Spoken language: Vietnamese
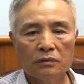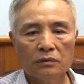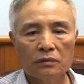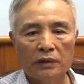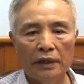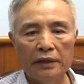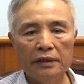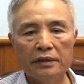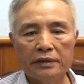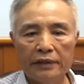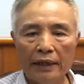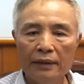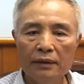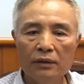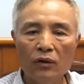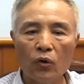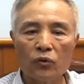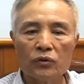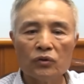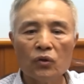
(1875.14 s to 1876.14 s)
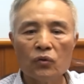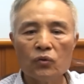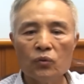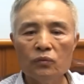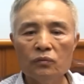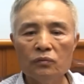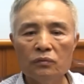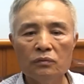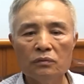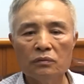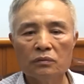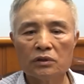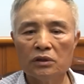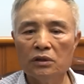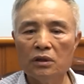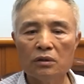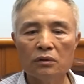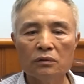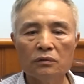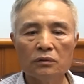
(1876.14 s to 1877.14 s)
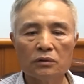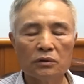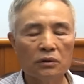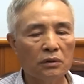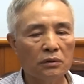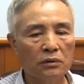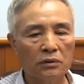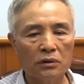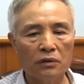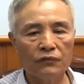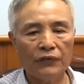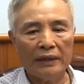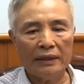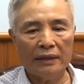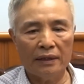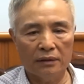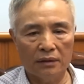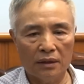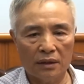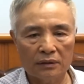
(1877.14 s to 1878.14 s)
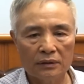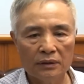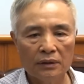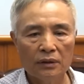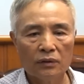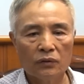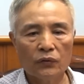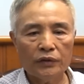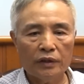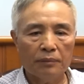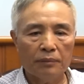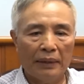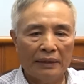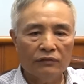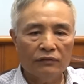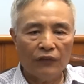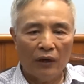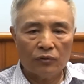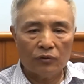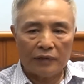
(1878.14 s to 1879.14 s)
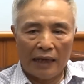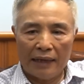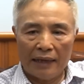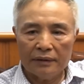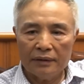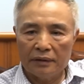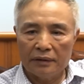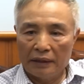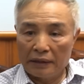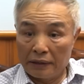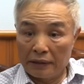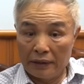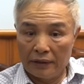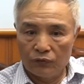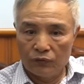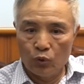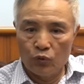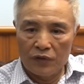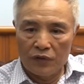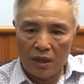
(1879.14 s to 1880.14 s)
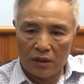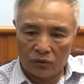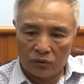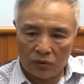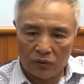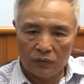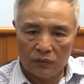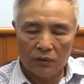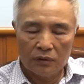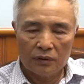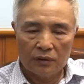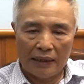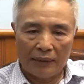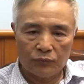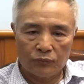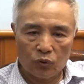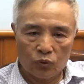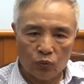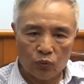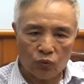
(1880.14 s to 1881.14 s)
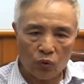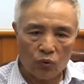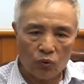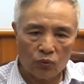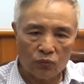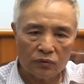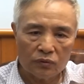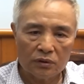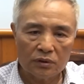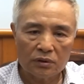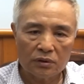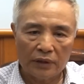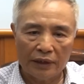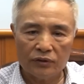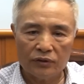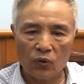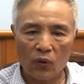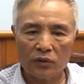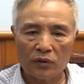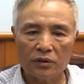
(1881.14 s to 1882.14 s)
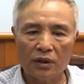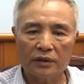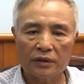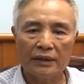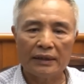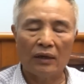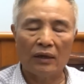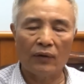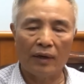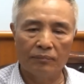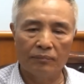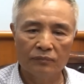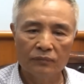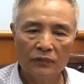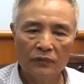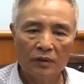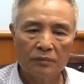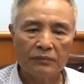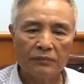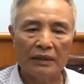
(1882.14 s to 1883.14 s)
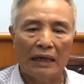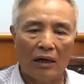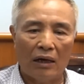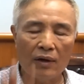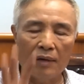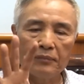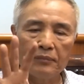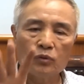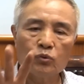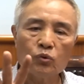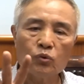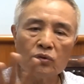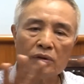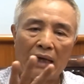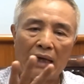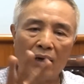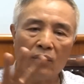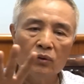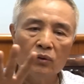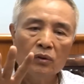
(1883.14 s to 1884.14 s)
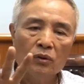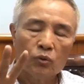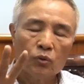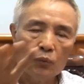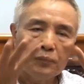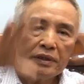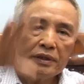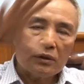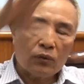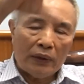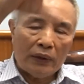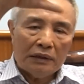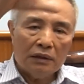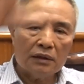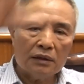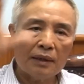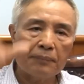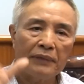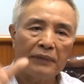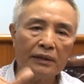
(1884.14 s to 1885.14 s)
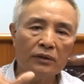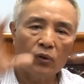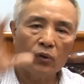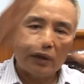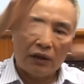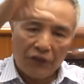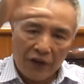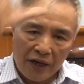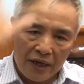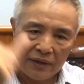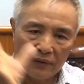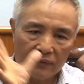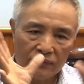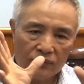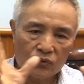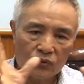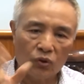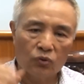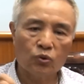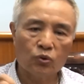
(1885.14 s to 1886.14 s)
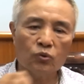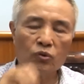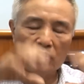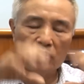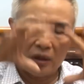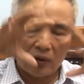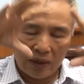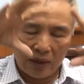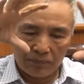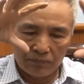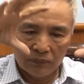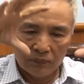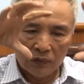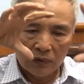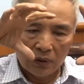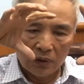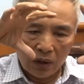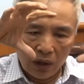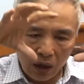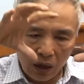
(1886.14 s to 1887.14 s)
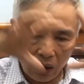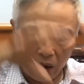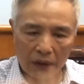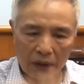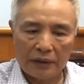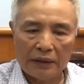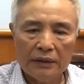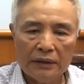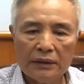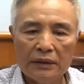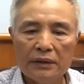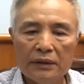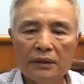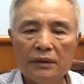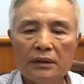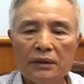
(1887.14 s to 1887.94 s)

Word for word: Thế thì trên đồn nó cũng chưa chưa chưa phát hiện được, nó chỉ bắn pháo sáng lên định kỳ vu vơ thôi, làm cho chúng tôi cũng thấy rõ đường để đào hầm. Mà đào hầm mà chúng tôi đào lúc bây giờ quanh Đức Lập là cái đồi cà phê, cho chúng tôi đào hầm ở cái cái cái